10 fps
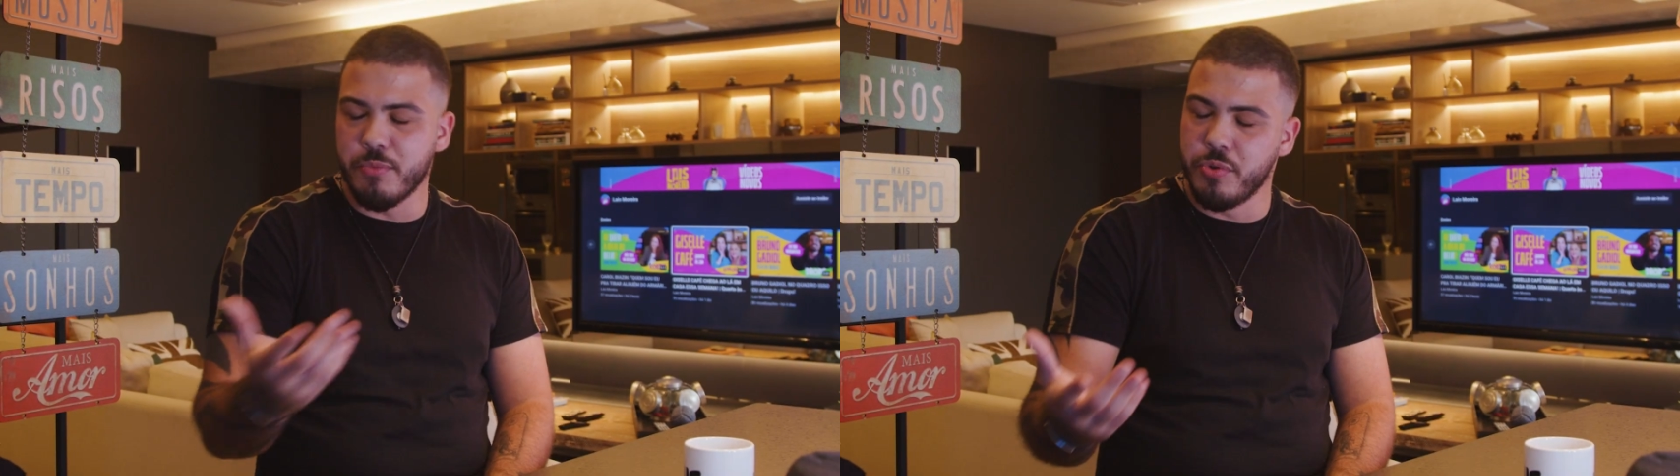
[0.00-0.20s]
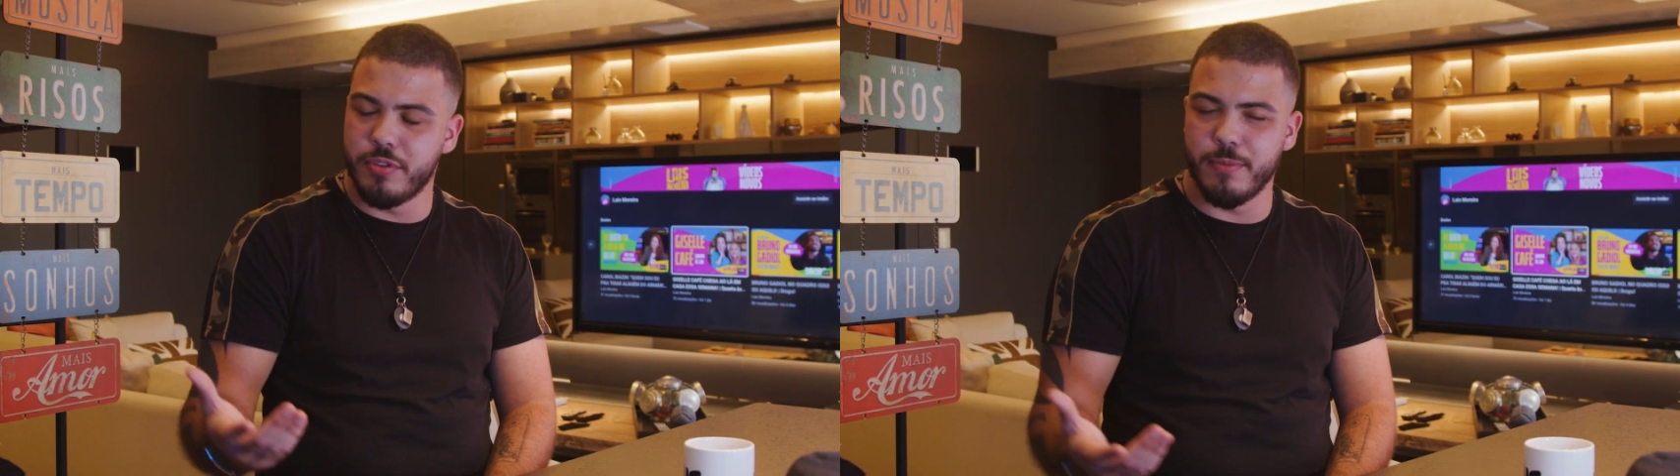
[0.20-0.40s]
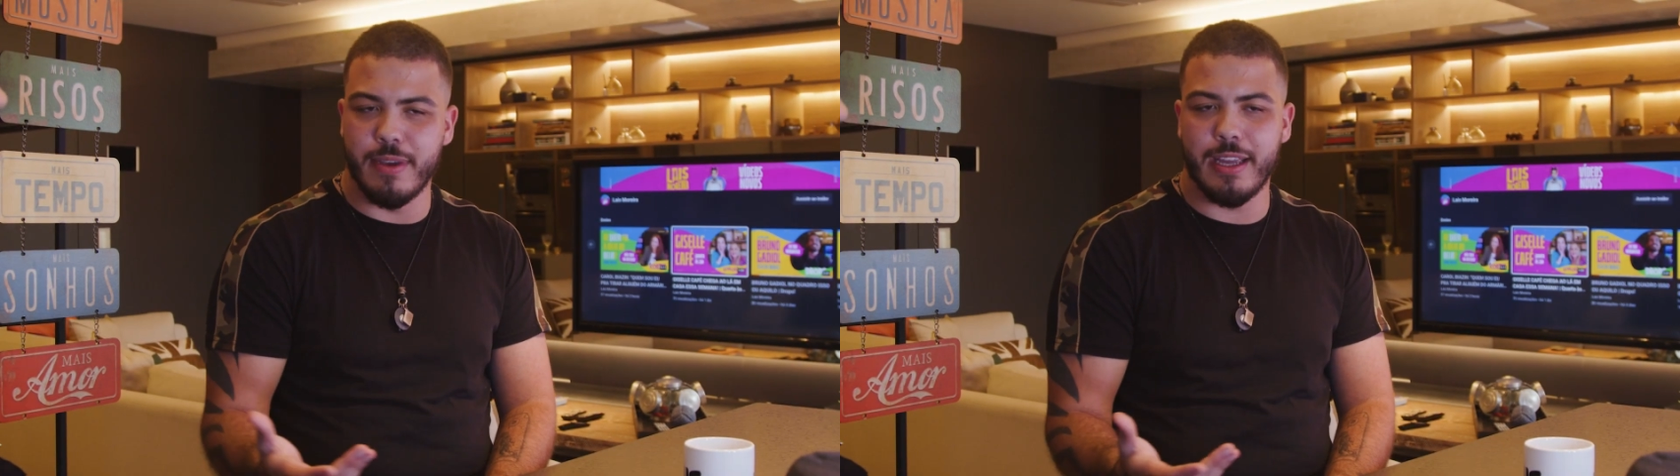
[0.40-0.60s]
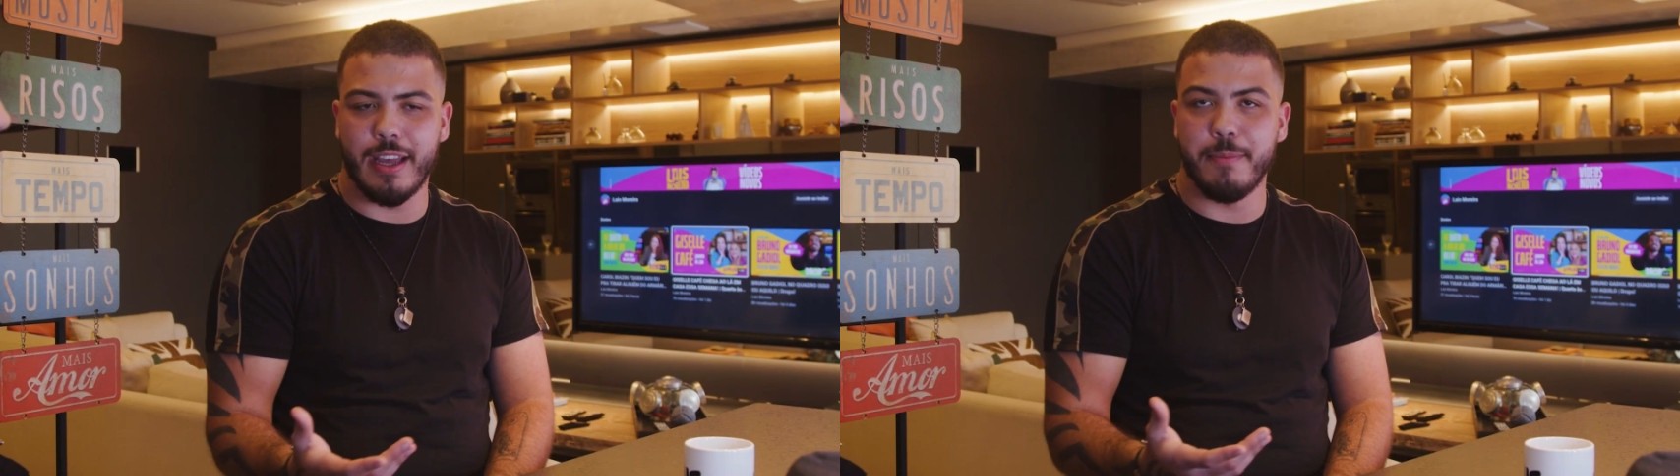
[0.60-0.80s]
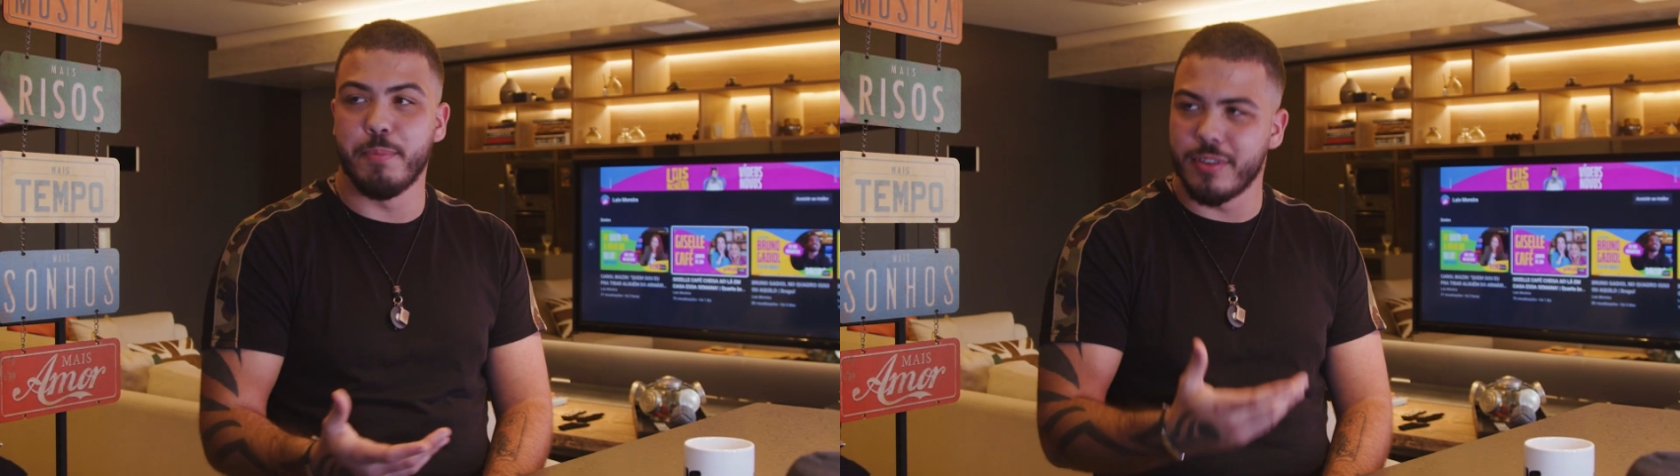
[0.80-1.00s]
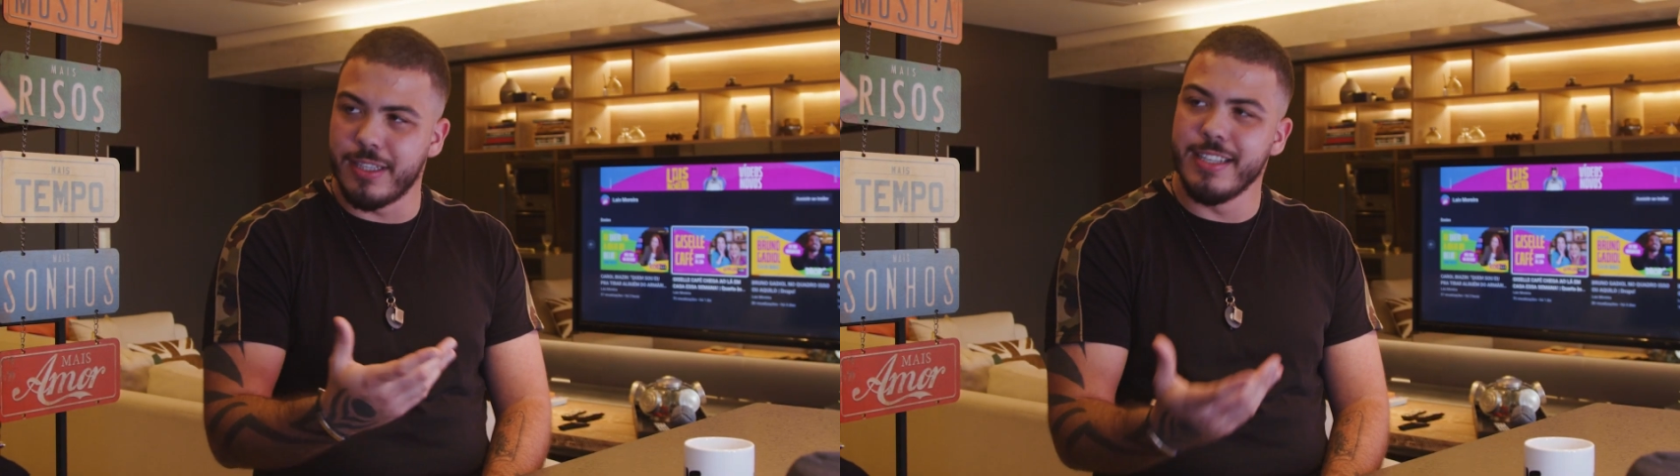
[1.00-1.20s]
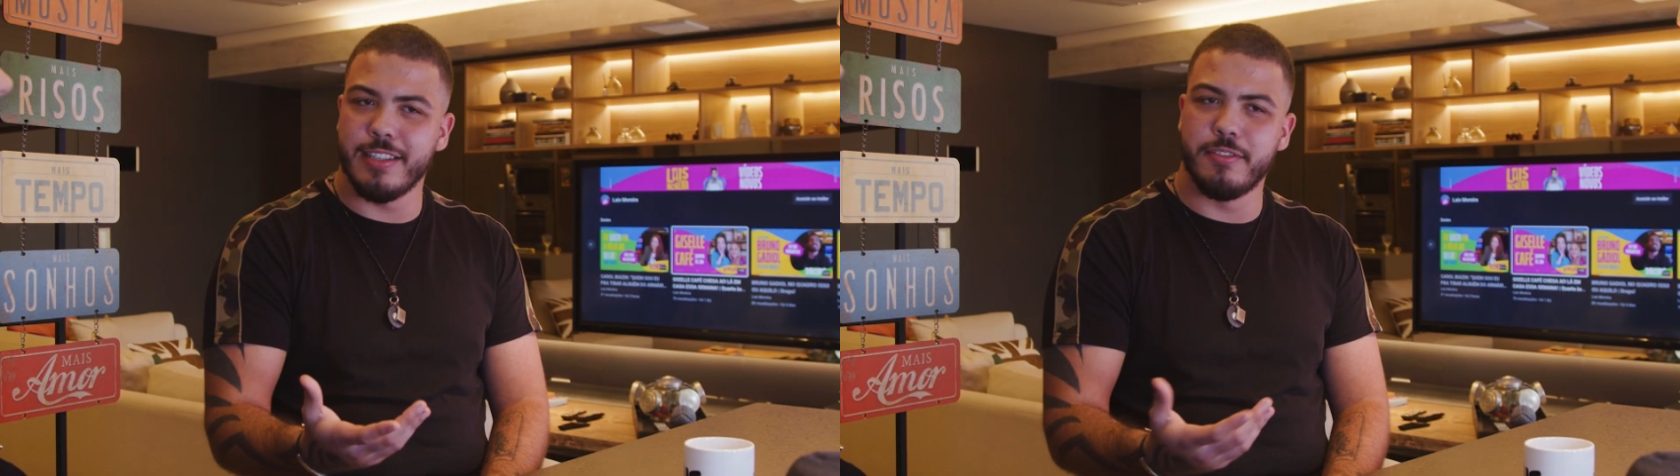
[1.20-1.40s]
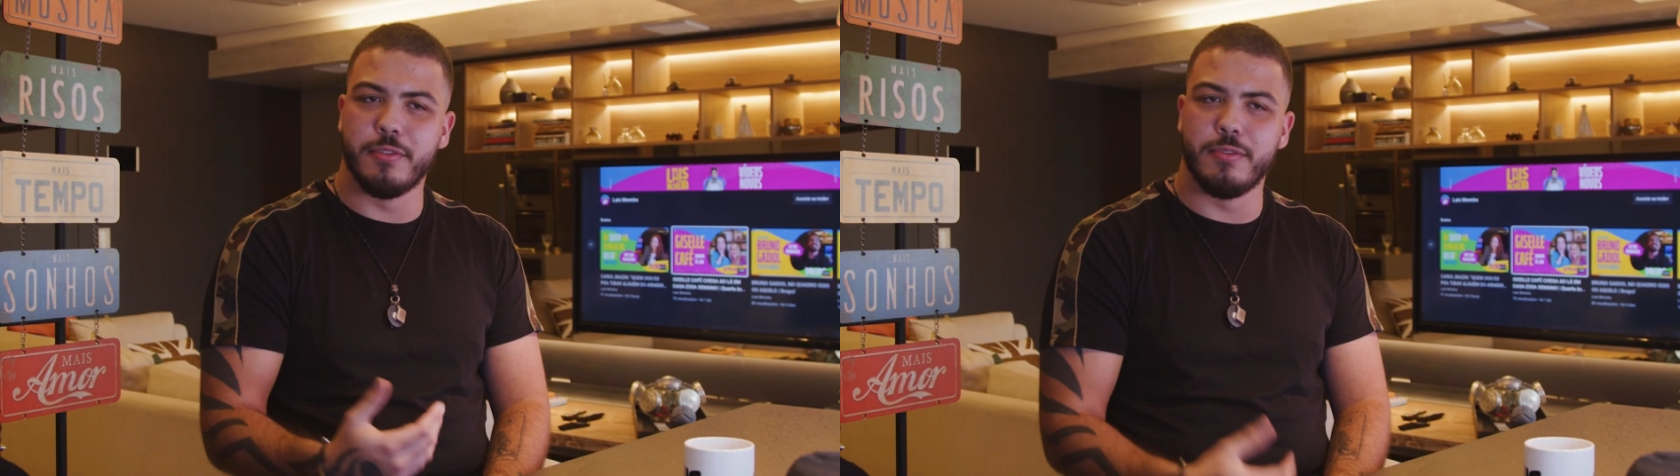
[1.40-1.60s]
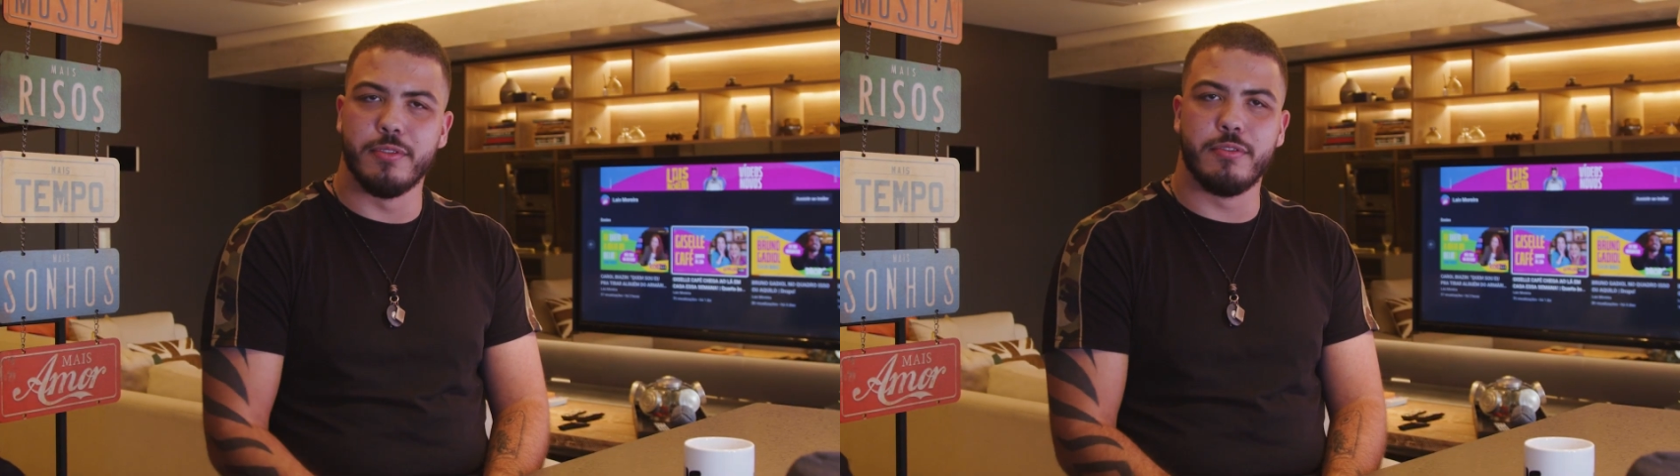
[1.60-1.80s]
muito bem a importância do, do,